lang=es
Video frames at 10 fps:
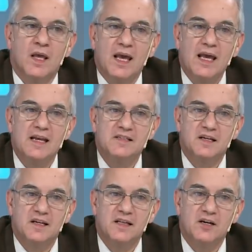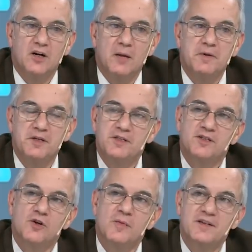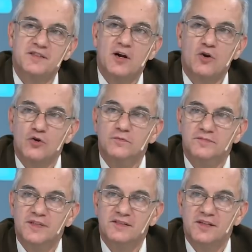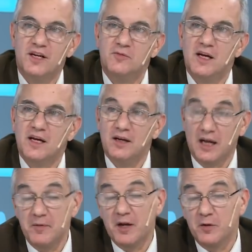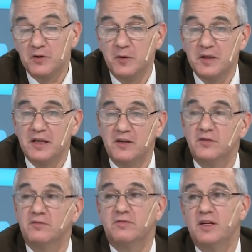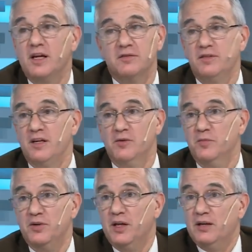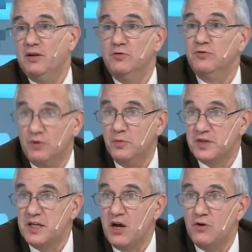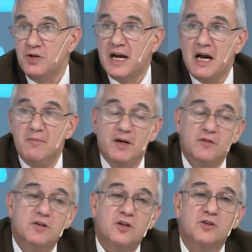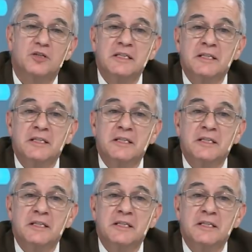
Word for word: Era secretario de la British Commercial Room, que sería como la, mm. Cámara de Comercio Británico, sería, sí, como, la, sería hoy una Cámara, ¿cierto?